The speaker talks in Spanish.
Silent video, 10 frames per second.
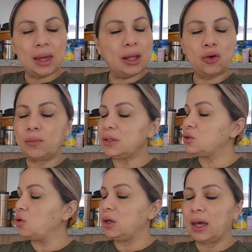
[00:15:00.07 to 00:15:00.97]
queje, no me
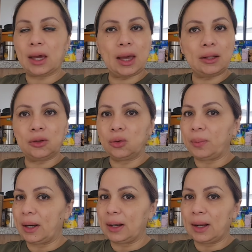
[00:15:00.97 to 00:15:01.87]
estoy quejando
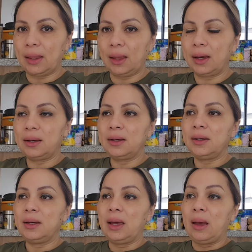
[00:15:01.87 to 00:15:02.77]
para nada
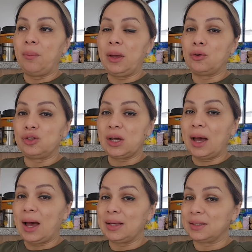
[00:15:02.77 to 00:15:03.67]
pero
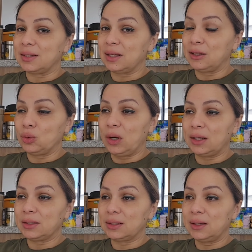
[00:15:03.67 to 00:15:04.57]
ya a estas
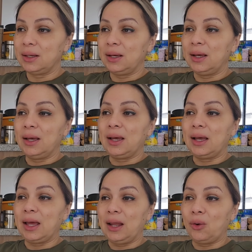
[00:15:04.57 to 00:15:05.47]
alturas
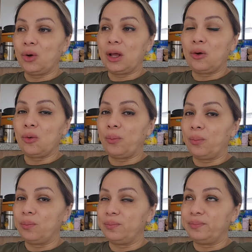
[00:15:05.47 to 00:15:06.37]
creo que no,
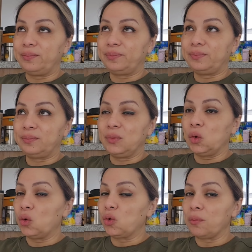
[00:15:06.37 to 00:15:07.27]

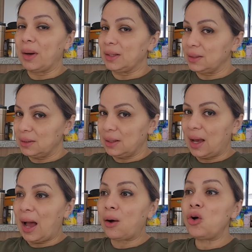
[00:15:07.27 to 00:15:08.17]
no doy más.
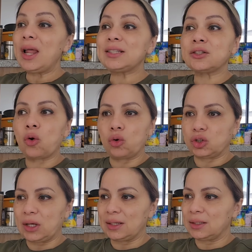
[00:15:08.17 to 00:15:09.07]
Hago las
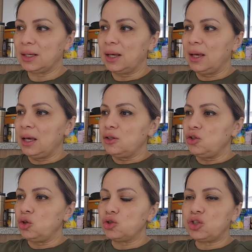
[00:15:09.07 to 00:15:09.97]
cosas.
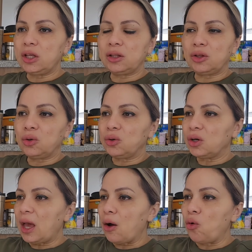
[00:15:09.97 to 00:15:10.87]
Yo
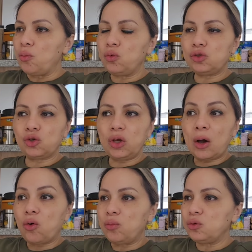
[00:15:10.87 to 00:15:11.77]
siento que hago mucho y
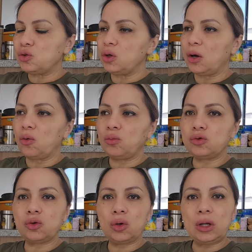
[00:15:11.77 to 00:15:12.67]
hago mucho y hago
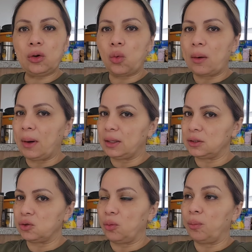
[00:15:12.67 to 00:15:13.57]
mucho y no
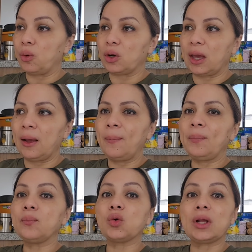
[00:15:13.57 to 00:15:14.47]
avanzo. ¿Por qué?
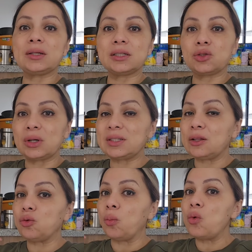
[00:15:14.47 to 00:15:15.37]
Porque las estoy
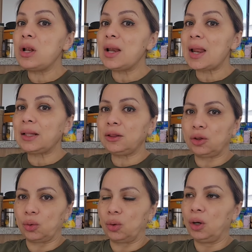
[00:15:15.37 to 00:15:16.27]
haciendo muy
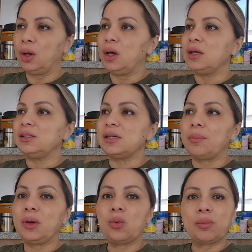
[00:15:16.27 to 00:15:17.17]
lento.
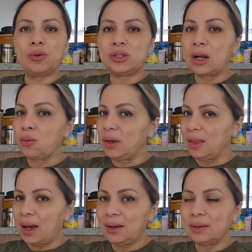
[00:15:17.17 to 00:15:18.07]
Ya mi cuerpo ya no me
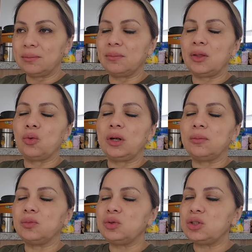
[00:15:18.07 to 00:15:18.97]
da. Me
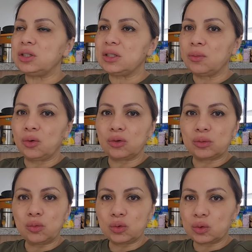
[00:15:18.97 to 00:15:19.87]
duelen muchísimo
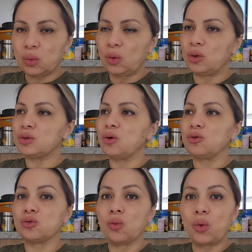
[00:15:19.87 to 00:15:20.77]
los músculos,
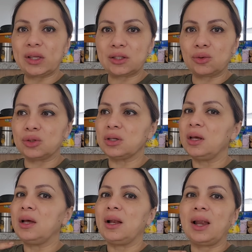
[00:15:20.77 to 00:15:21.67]
los huesos,
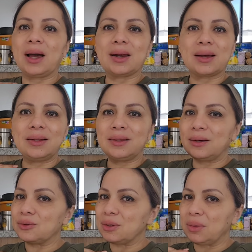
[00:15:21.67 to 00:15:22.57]
la
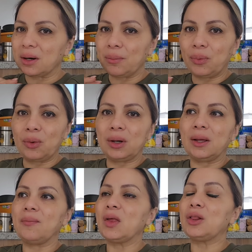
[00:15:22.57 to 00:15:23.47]
garganta no se me
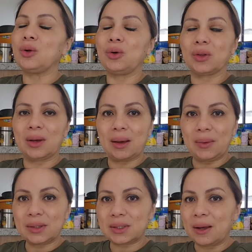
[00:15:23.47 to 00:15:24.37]
repone, el dolor de
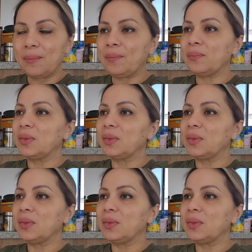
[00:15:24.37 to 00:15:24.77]
cabeza.